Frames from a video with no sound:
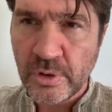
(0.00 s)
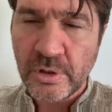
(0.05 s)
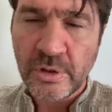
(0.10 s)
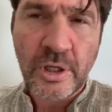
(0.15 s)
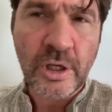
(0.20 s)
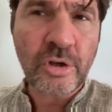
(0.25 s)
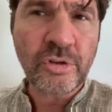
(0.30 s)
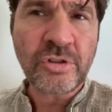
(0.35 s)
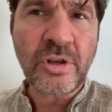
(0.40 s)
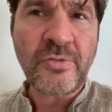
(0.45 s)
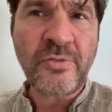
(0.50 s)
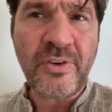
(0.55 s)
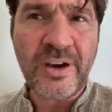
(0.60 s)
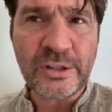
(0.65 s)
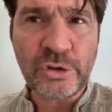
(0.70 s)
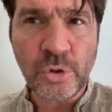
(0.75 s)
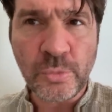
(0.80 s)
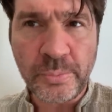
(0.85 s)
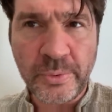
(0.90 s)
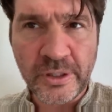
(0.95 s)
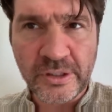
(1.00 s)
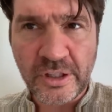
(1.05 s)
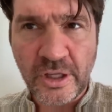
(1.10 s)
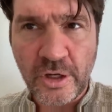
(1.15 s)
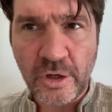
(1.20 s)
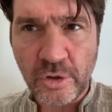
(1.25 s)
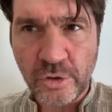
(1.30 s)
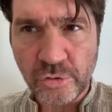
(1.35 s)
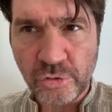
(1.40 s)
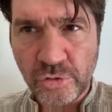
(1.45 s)
Che cosa hai fatto per te
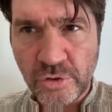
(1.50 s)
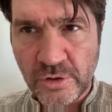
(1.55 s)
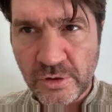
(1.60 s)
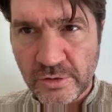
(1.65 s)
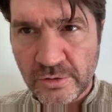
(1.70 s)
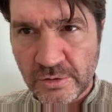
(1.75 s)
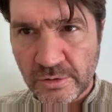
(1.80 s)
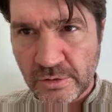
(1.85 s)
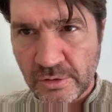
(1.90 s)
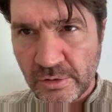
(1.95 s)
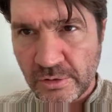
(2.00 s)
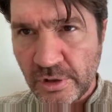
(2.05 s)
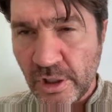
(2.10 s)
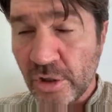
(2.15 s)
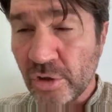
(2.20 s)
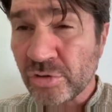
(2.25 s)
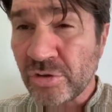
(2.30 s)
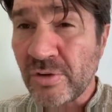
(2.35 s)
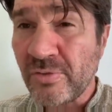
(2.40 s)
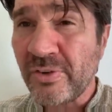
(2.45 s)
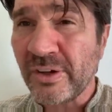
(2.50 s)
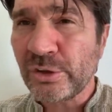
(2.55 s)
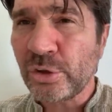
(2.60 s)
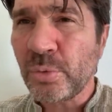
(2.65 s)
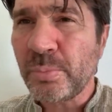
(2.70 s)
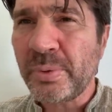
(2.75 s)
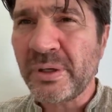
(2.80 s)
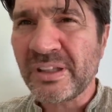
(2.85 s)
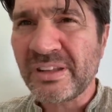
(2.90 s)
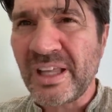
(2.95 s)
oggi? che cosa hai
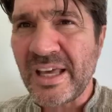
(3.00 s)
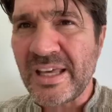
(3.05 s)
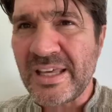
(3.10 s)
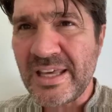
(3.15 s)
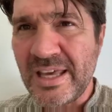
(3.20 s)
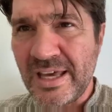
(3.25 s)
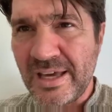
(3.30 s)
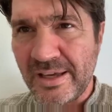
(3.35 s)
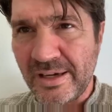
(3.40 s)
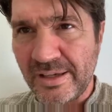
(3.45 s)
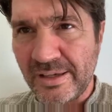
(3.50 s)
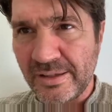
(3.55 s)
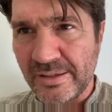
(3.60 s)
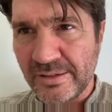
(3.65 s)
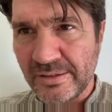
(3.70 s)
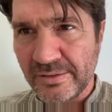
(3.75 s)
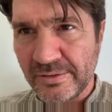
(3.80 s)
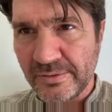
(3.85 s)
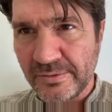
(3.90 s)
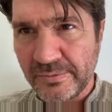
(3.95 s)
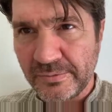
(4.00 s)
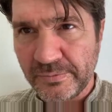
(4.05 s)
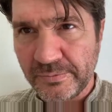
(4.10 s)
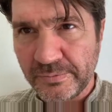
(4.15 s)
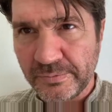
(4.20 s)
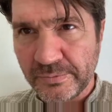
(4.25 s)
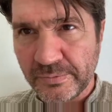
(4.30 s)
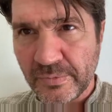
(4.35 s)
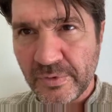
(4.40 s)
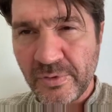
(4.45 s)
fatto per ieri.
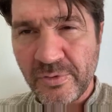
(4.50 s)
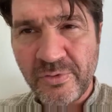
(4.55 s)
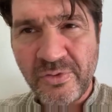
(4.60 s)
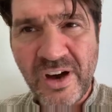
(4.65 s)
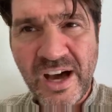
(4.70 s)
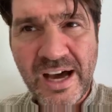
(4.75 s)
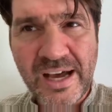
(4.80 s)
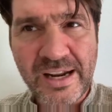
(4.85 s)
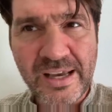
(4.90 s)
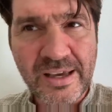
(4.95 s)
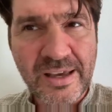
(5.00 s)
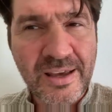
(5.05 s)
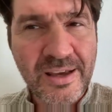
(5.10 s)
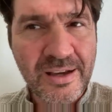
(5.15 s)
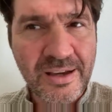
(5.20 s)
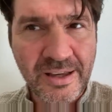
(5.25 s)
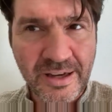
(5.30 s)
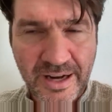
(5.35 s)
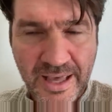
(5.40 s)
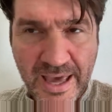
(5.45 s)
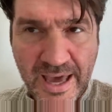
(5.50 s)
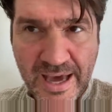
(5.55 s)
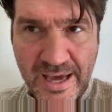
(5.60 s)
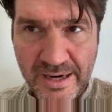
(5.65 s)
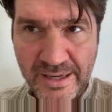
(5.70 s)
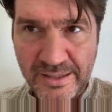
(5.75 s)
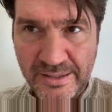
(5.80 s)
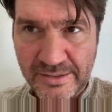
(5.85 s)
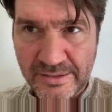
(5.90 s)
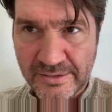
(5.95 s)
Fare,
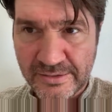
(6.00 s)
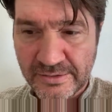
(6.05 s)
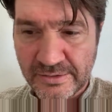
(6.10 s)
creare.